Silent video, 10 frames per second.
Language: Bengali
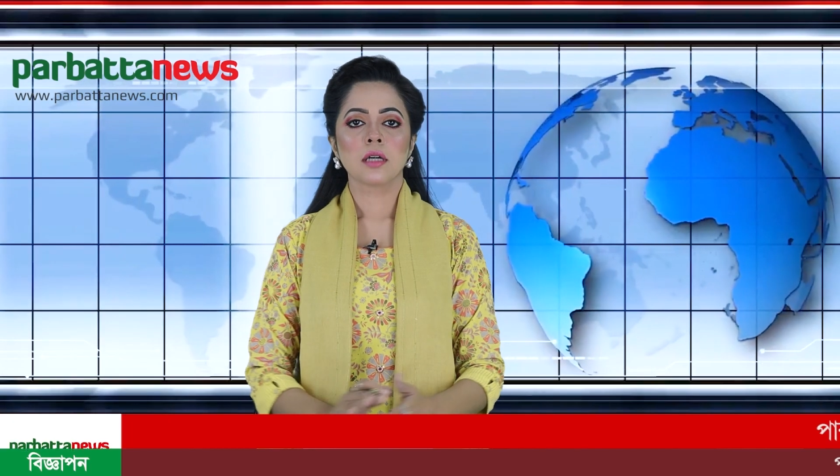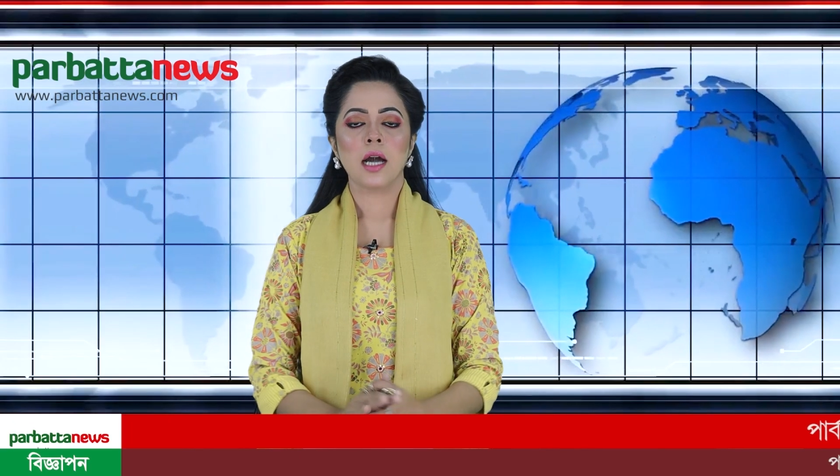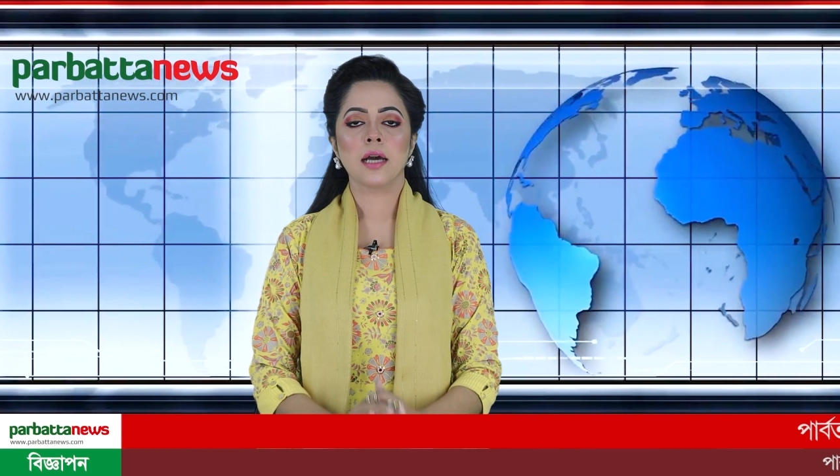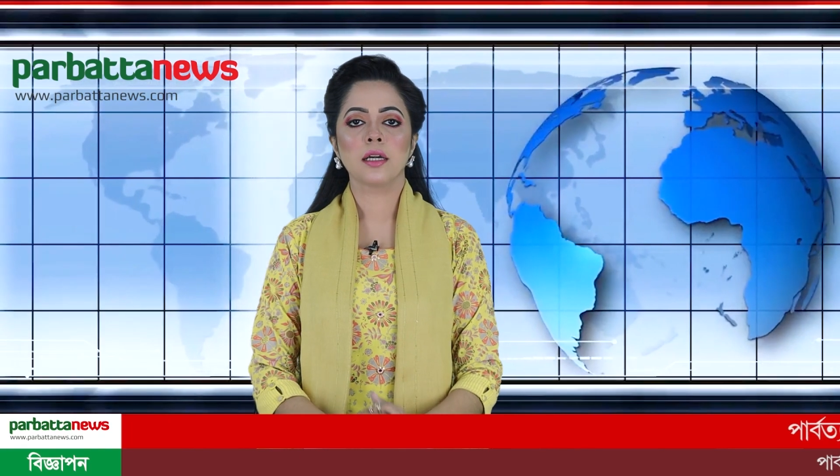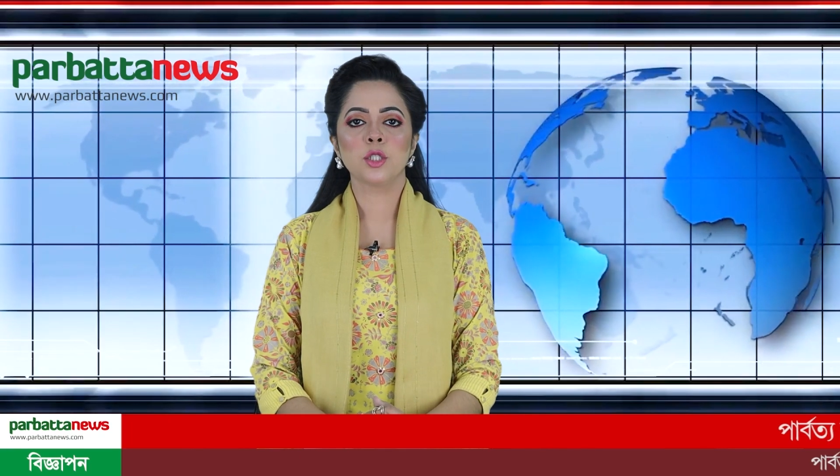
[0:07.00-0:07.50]

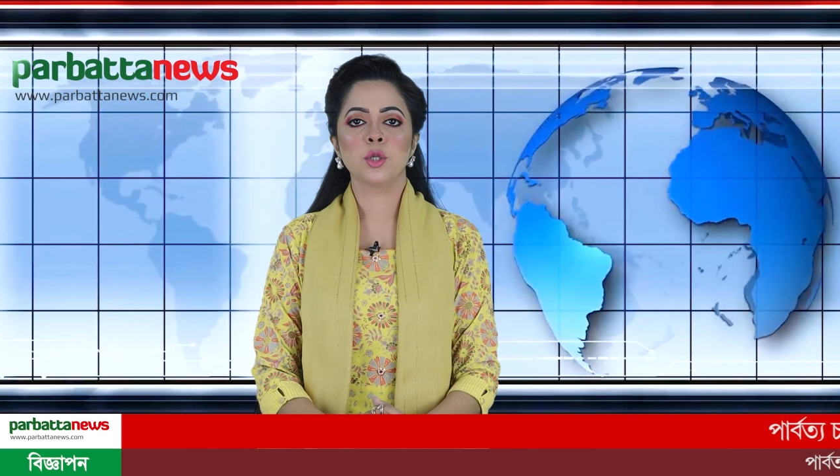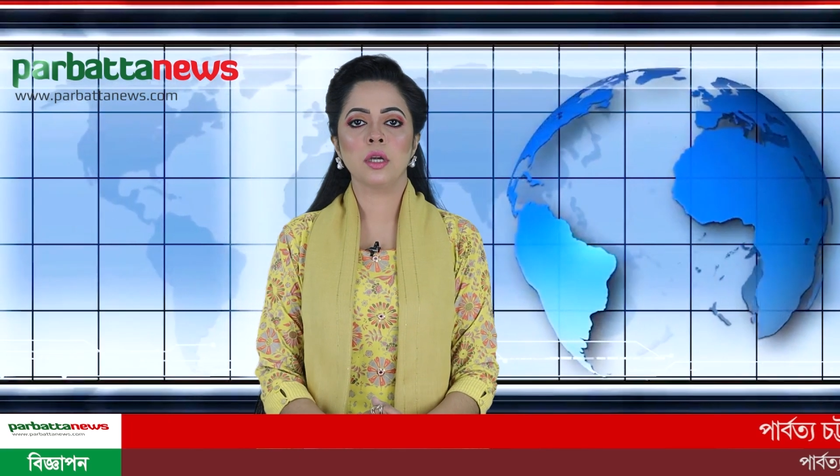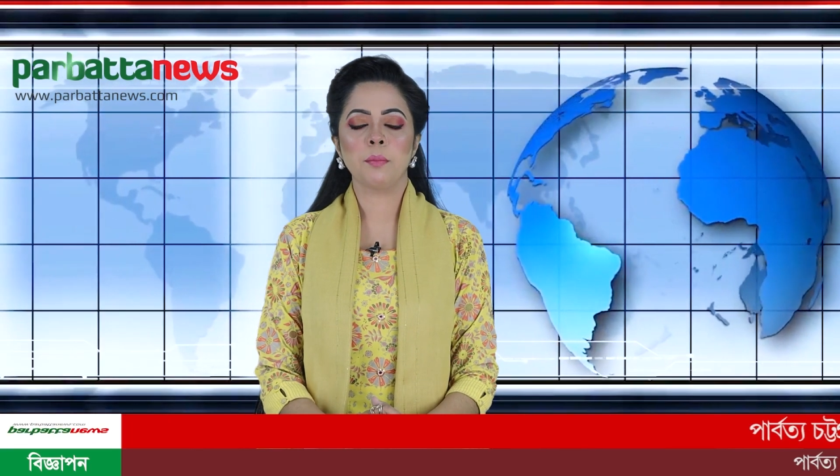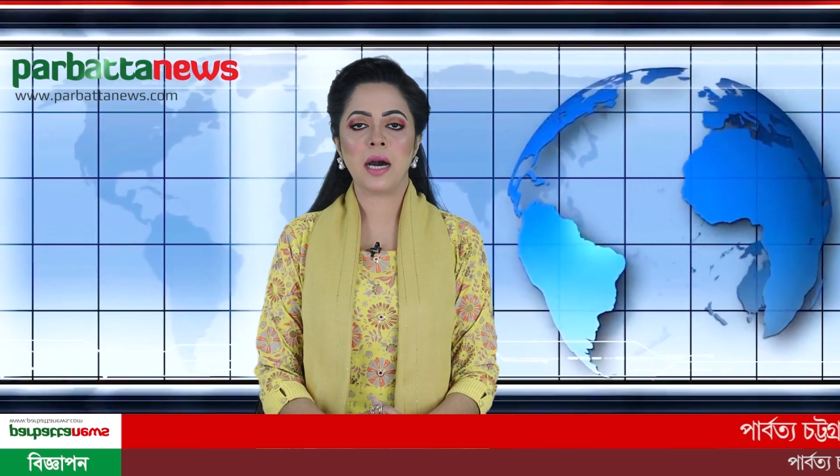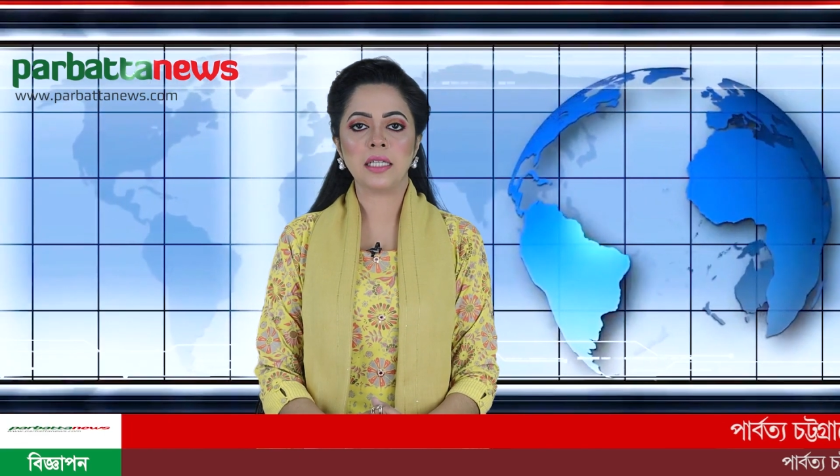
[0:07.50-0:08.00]

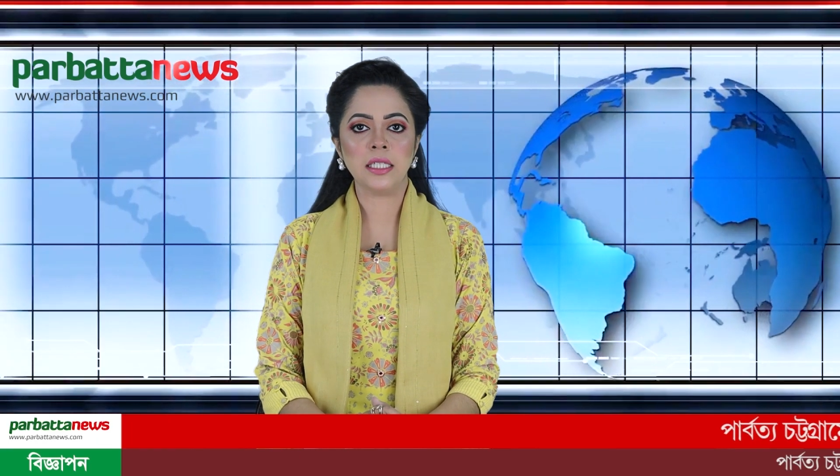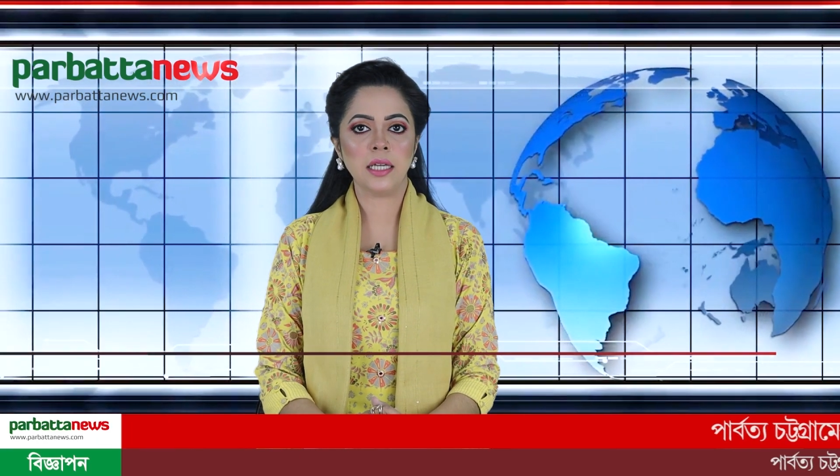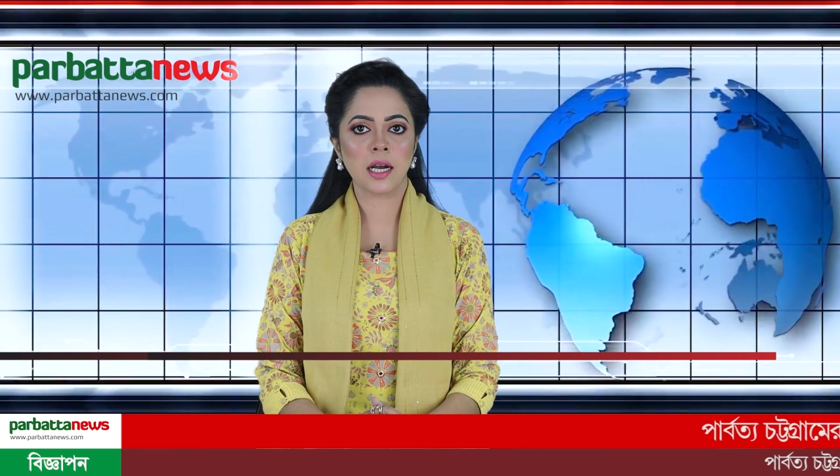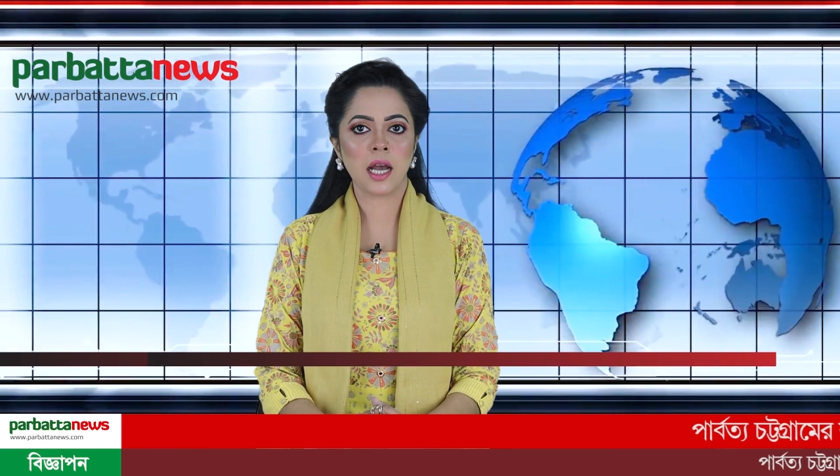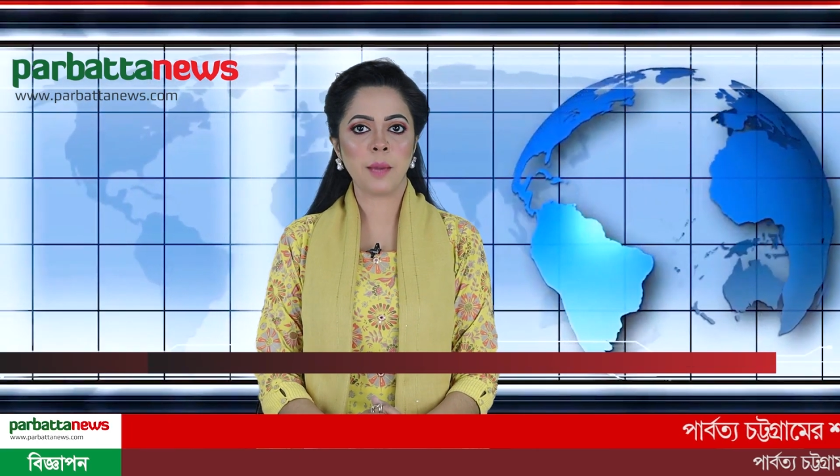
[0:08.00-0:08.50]
খাগড়াছড়ির
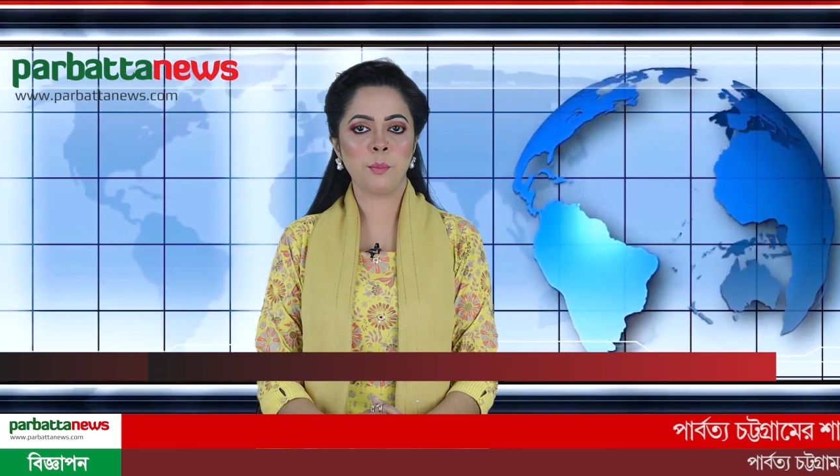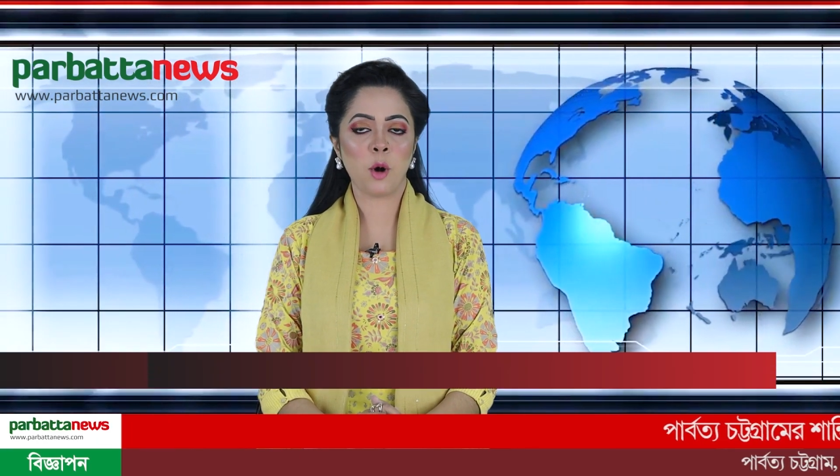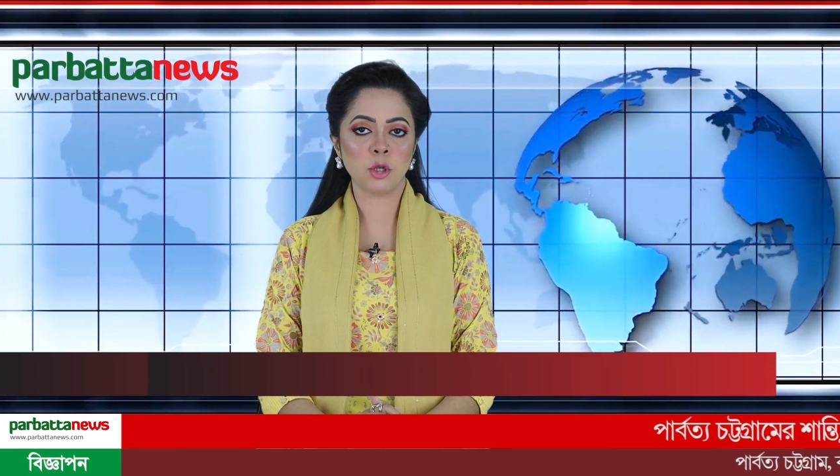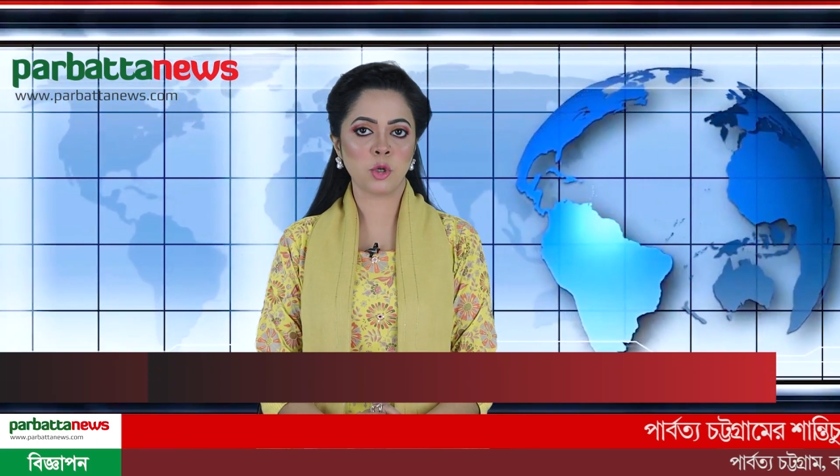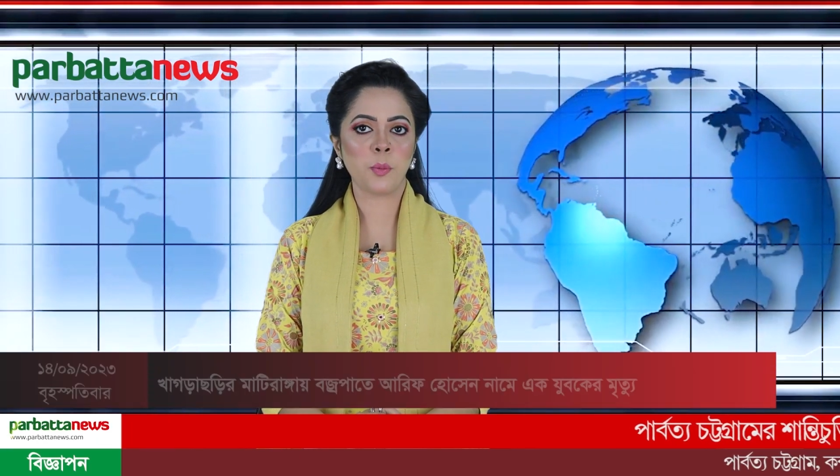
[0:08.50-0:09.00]
মাটিরাঙ্গায়
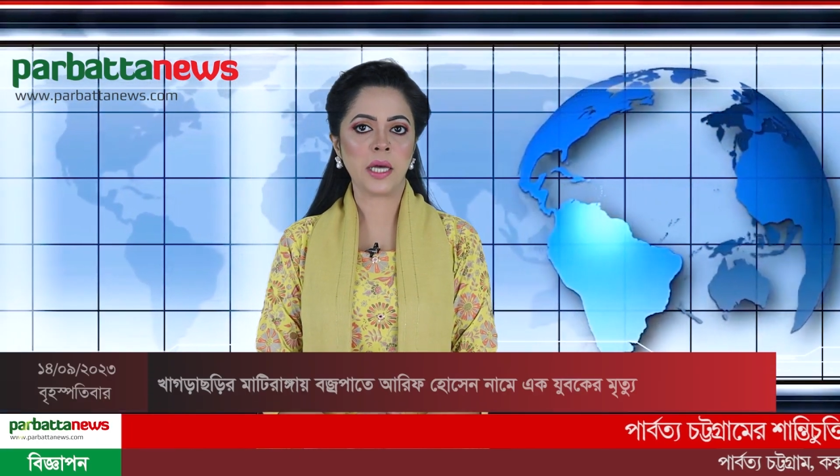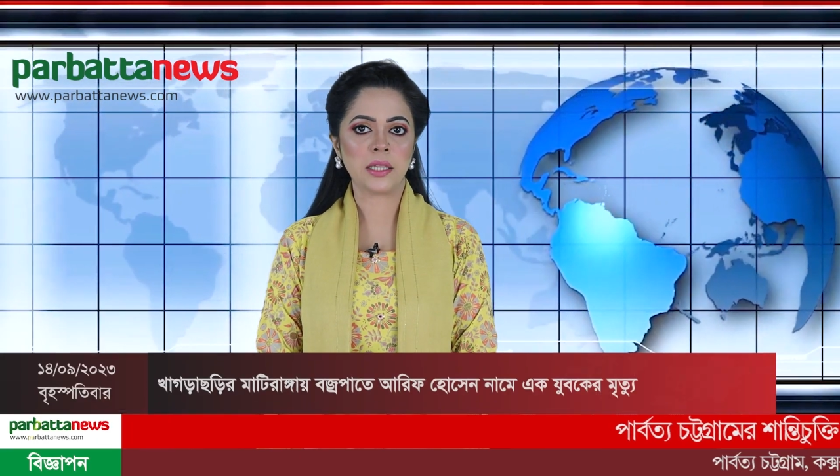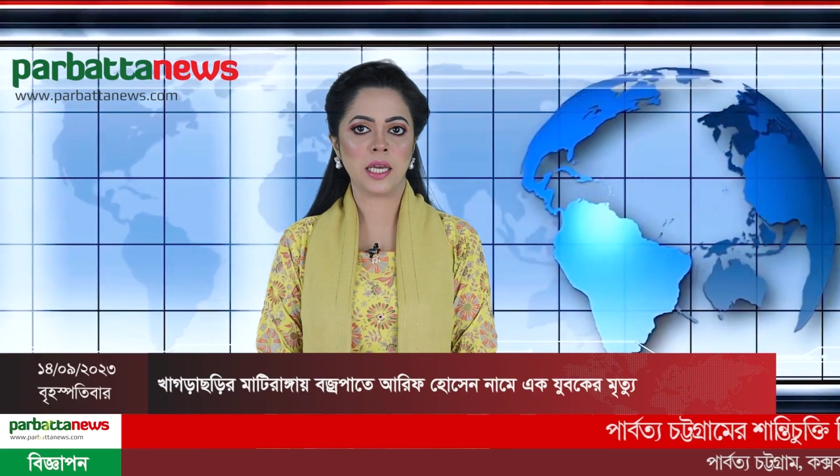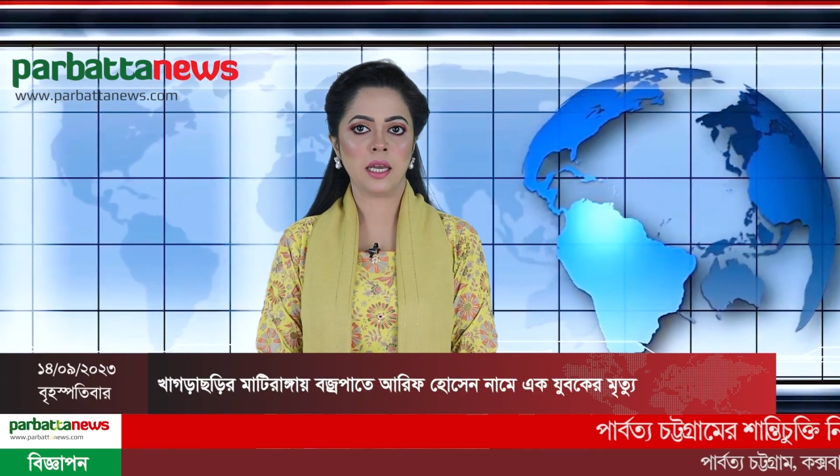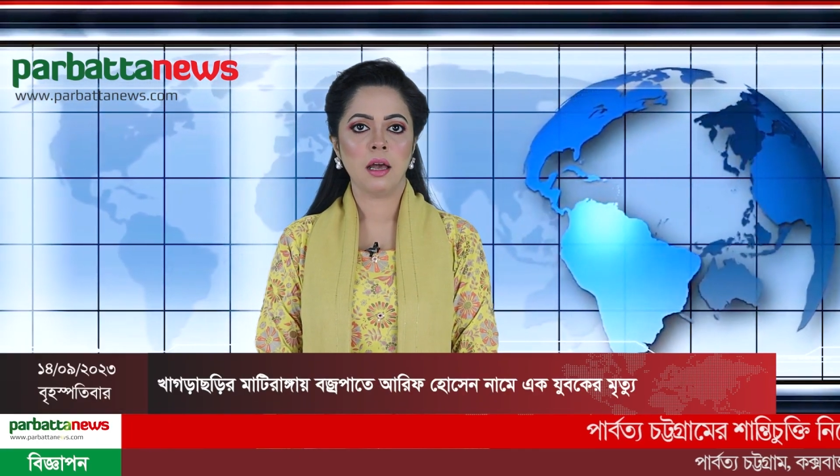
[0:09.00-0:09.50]

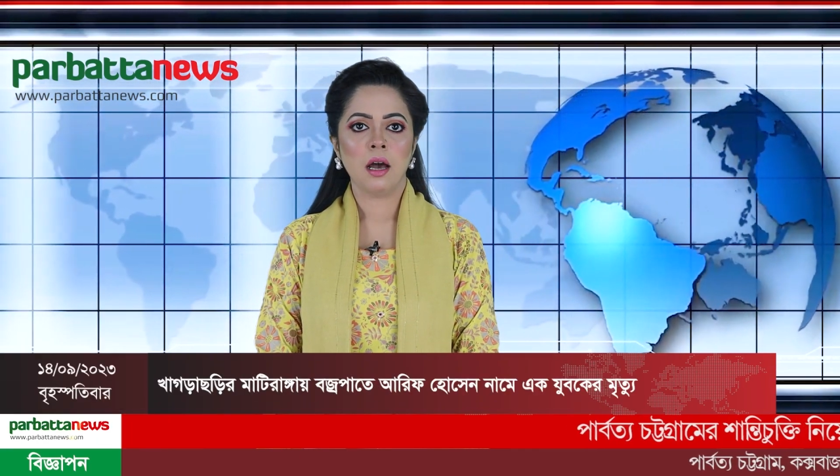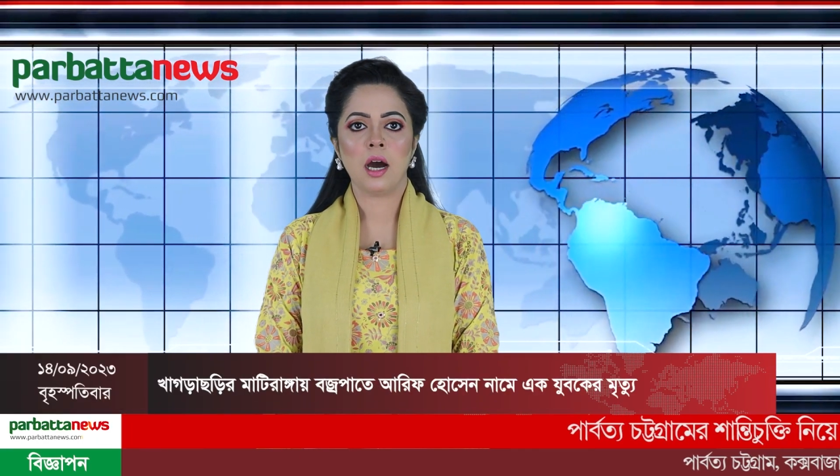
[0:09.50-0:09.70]
বজ্রপাতে